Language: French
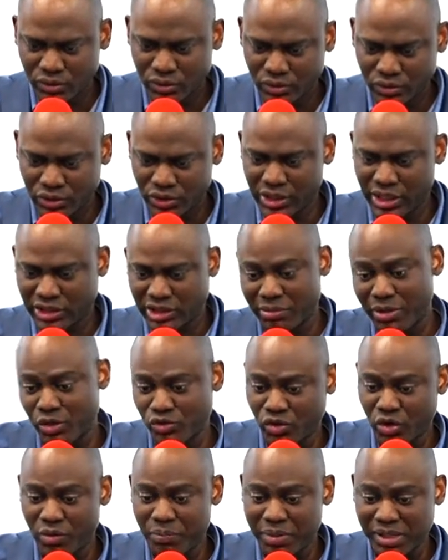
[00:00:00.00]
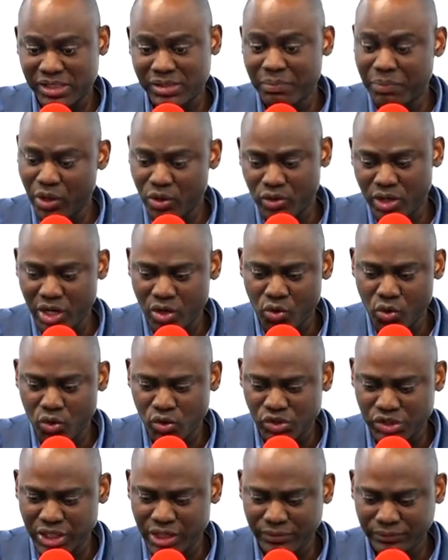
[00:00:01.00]
Directement, nous allons passer par à
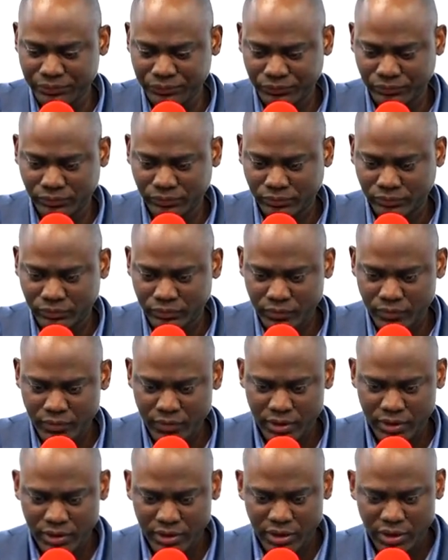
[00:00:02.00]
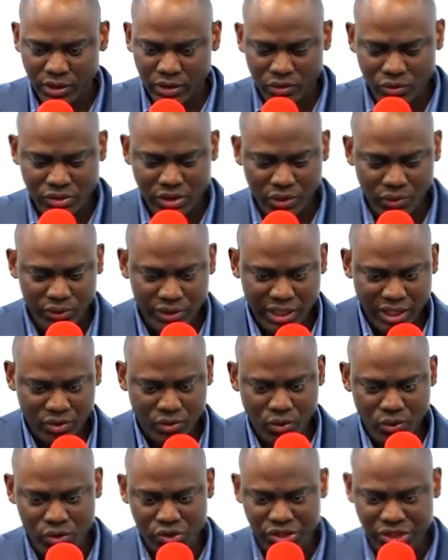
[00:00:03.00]
Colossiens. Nous allons lire dans
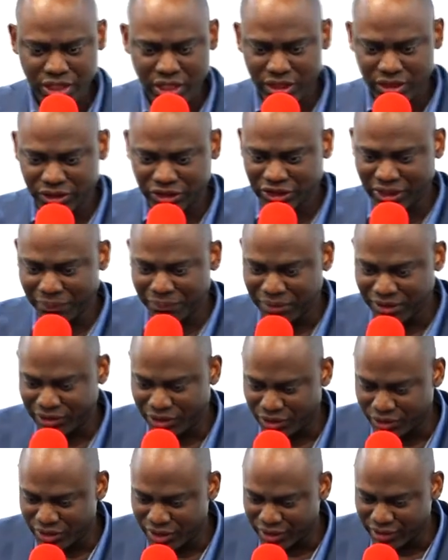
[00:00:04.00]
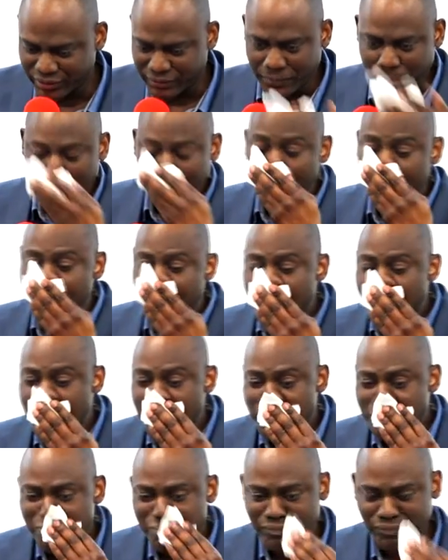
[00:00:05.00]
Colossiens chapitre 2.
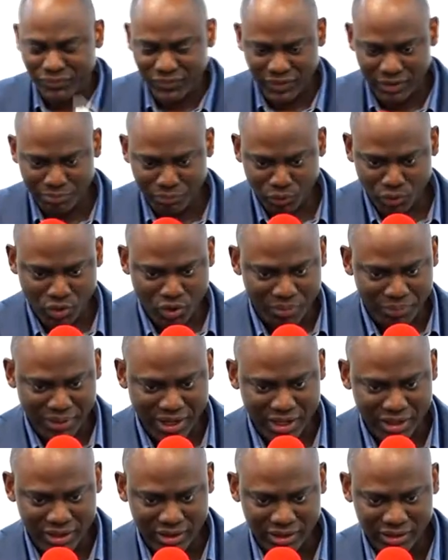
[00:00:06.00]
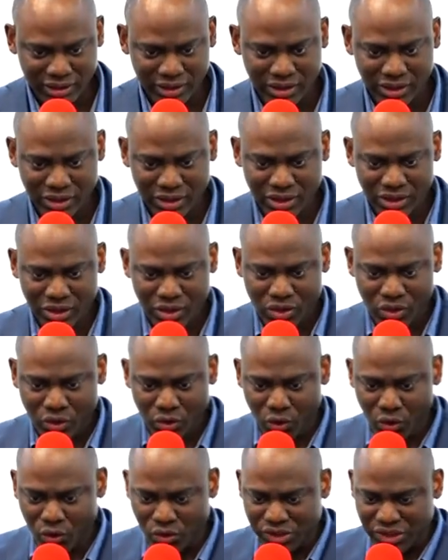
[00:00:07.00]
Pour comprendre,
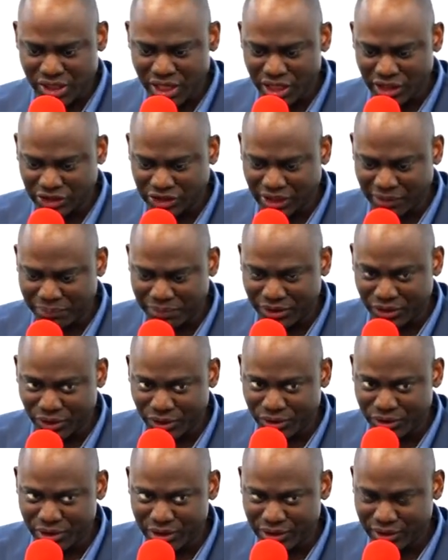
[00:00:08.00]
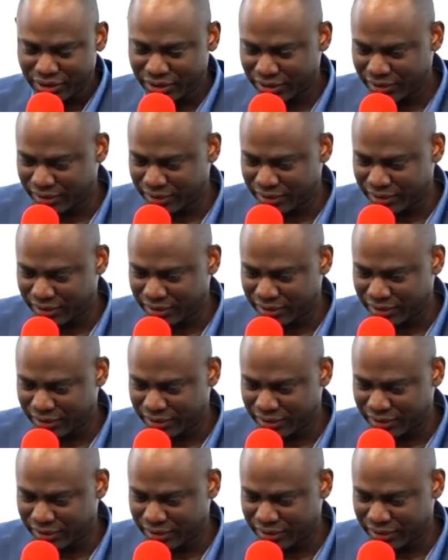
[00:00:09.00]
Colossiens chapitre 2,